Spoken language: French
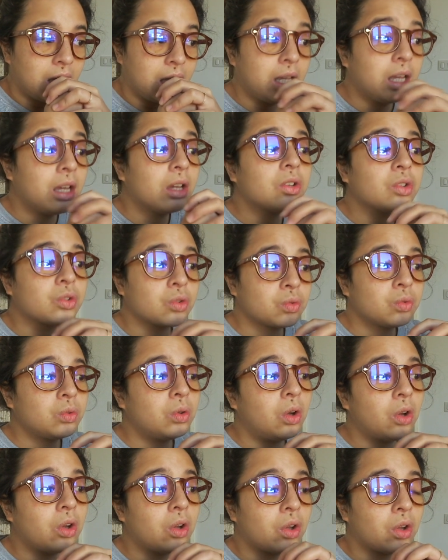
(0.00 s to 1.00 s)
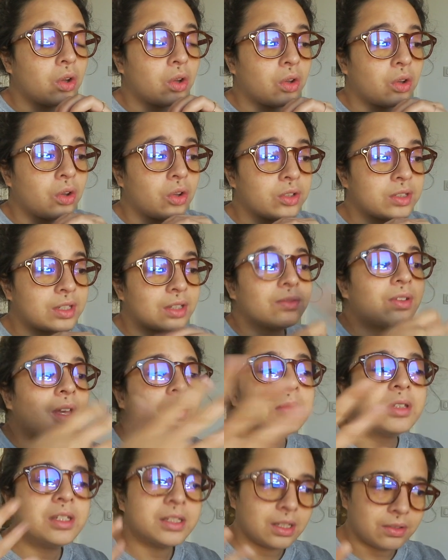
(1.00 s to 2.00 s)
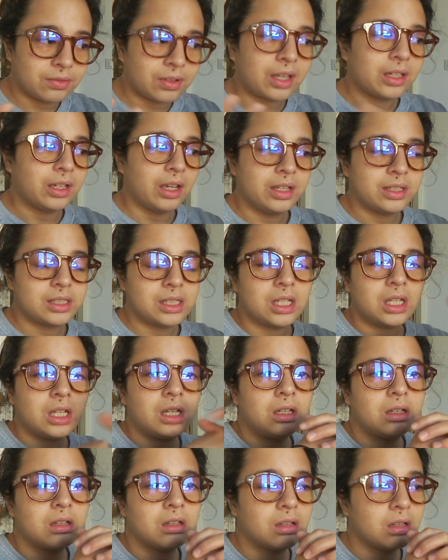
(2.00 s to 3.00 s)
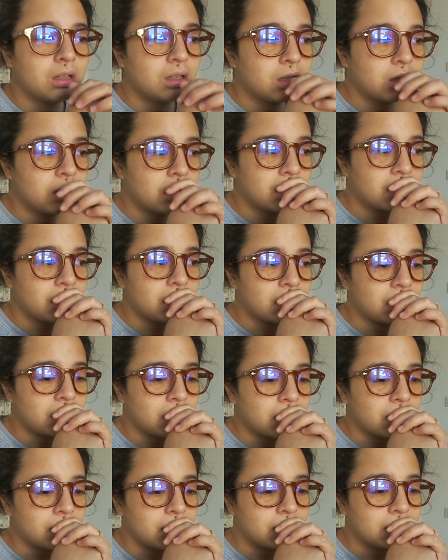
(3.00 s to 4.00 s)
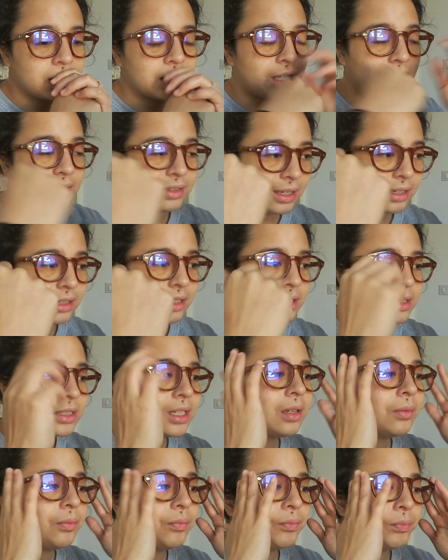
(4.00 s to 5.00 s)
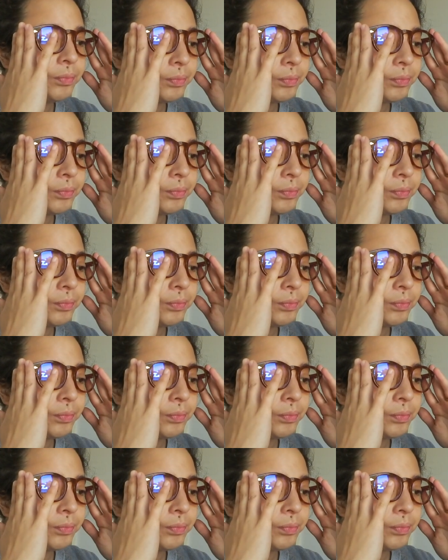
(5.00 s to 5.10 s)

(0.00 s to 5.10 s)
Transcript: Et un jour, cette femme qui s'est fait agresser, qui a été agressée,